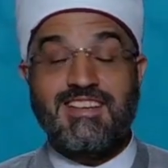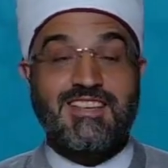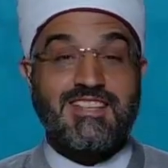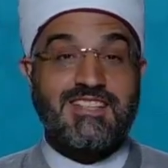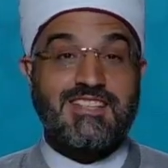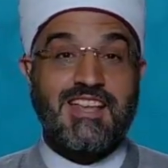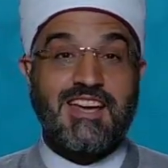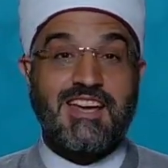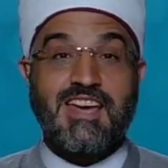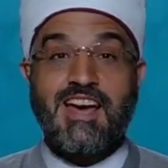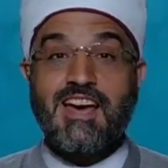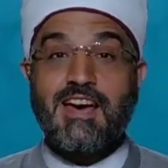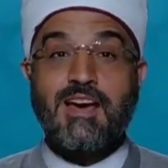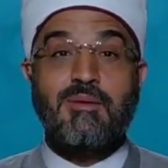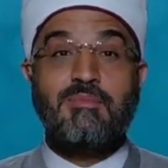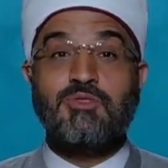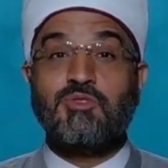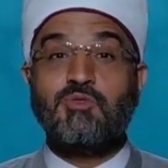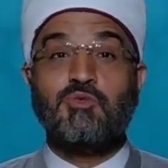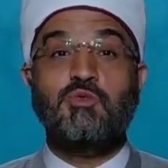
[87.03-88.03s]

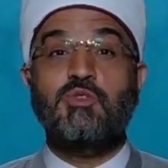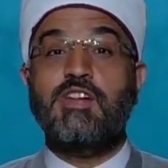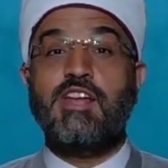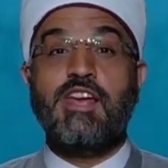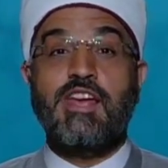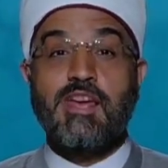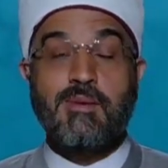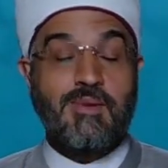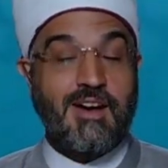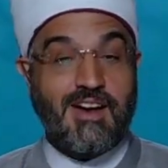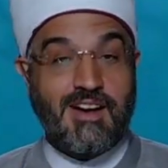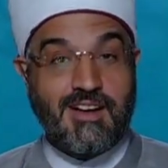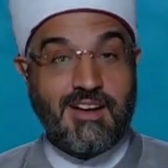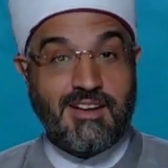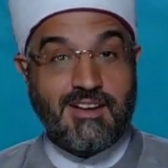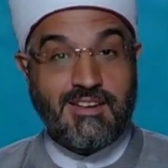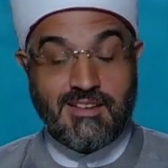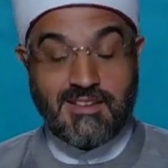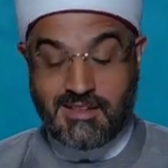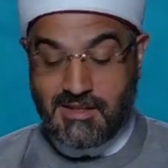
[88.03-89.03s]
الزكاه بتقول ايه
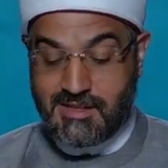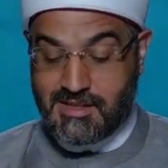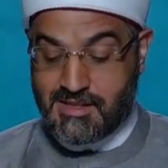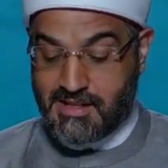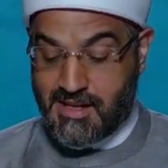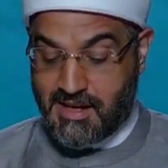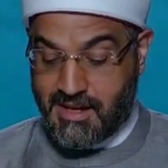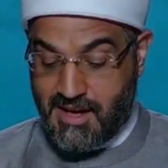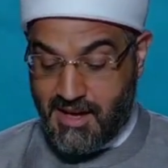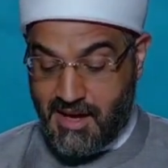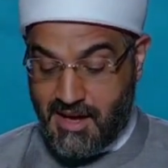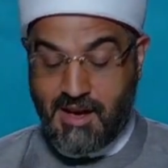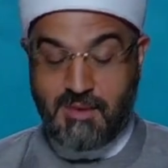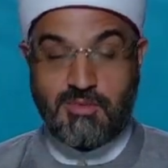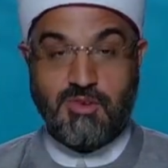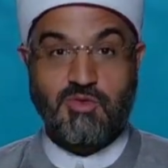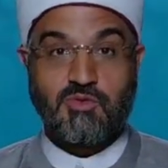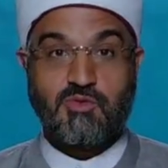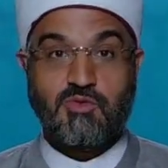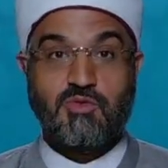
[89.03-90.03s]
بقى الزكاه
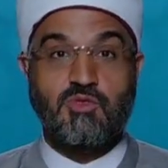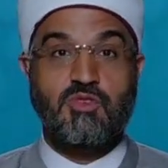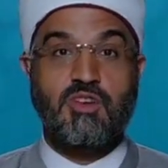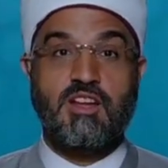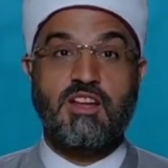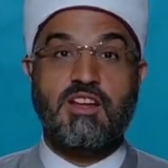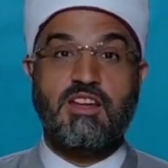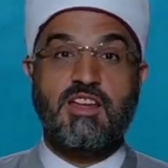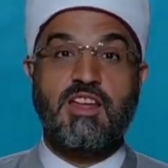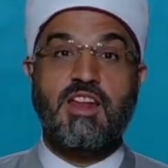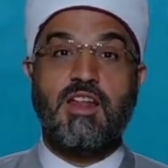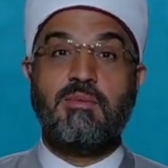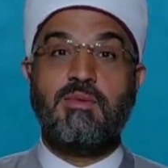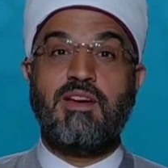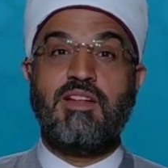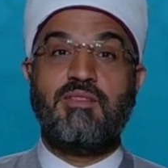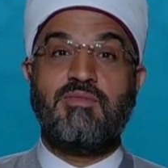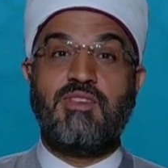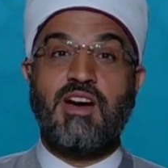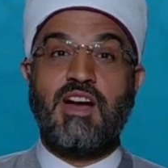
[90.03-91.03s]
بتقول ان انا
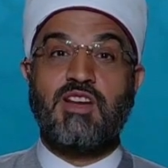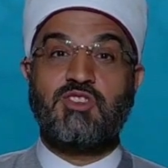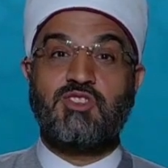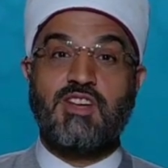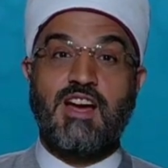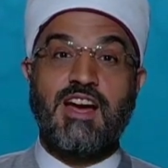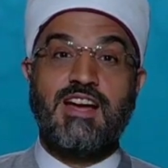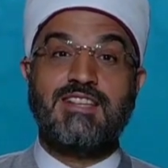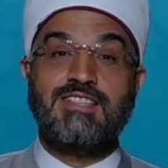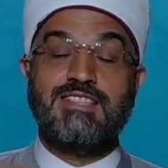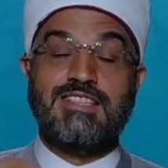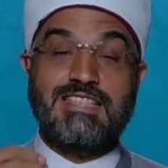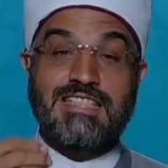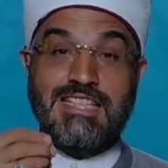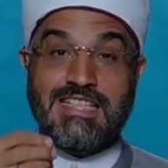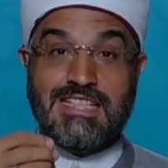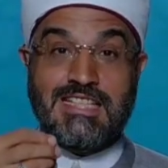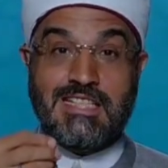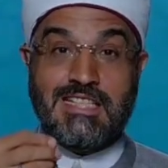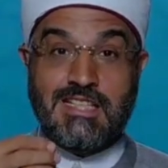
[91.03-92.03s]
ما ينفعش
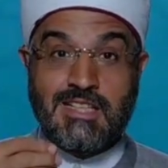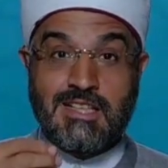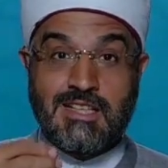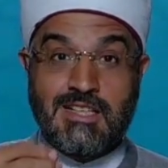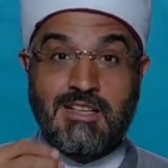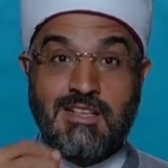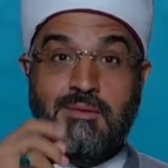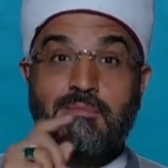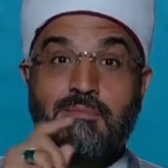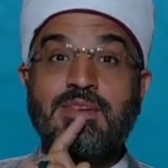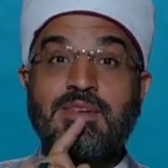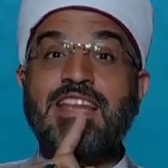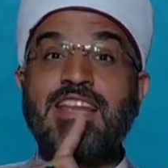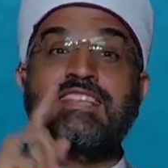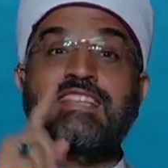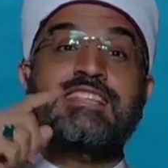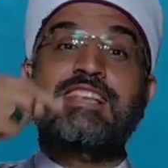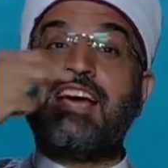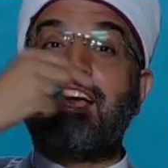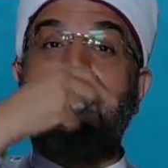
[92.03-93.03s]
ادي من
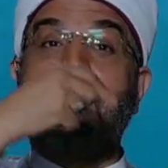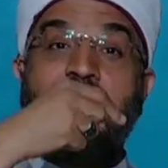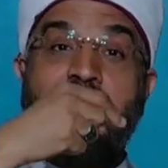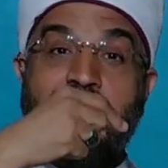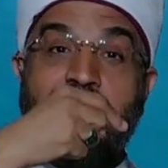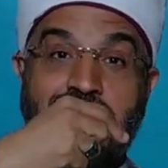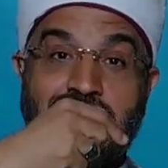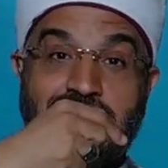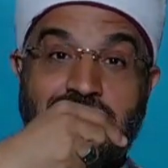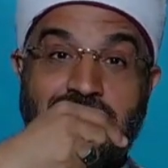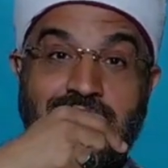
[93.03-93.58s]
الزكاه